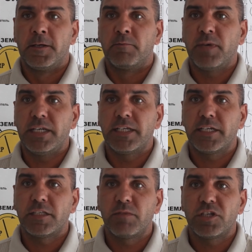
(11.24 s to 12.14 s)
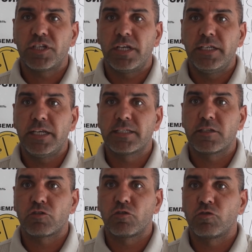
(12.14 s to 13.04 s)
маленькая небольшая лекция,
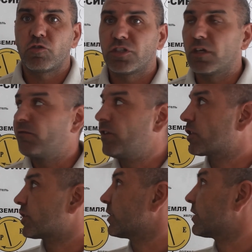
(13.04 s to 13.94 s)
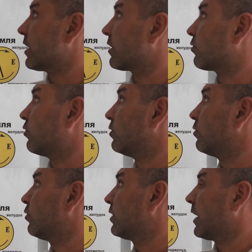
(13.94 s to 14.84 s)
что точка В60
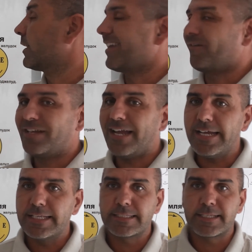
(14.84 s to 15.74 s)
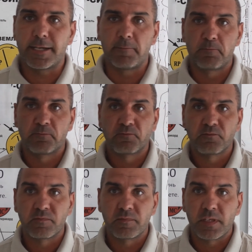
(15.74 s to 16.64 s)
Кунь-Лунь является
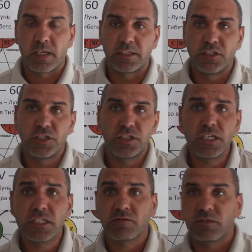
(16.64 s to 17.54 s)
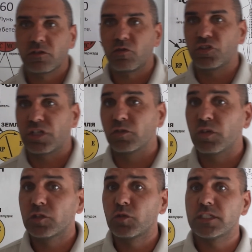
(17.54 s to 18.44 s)
не единственной точкой, но
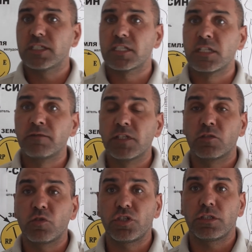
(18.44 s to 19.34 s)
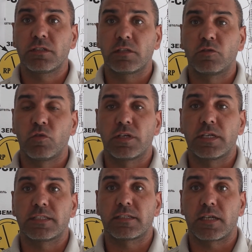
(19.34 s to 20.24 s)
одной из основных точек, которая
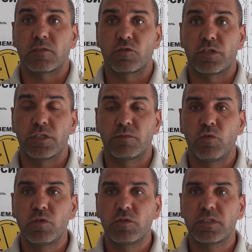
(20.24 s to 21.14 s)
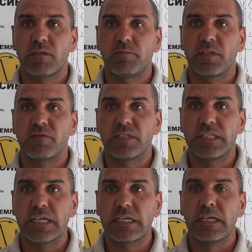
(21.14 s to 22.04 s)
сразу же используется при
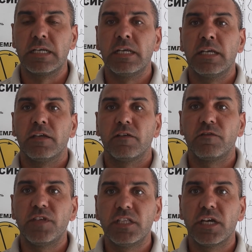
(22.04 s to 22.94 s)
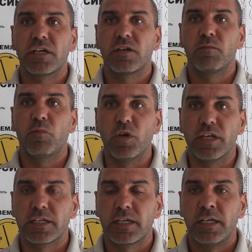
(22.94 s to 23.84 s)
всех видах
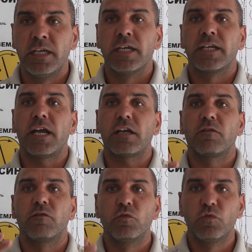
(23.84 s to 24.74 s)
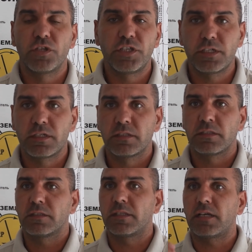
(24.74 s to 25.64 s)
болях. Как внутренних,
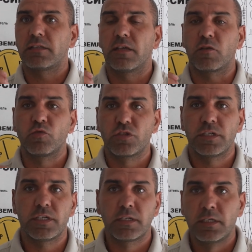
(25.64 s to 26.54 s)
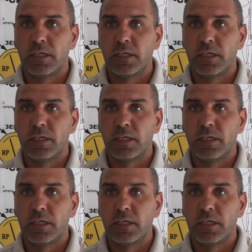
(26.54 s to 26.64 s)
так наружных,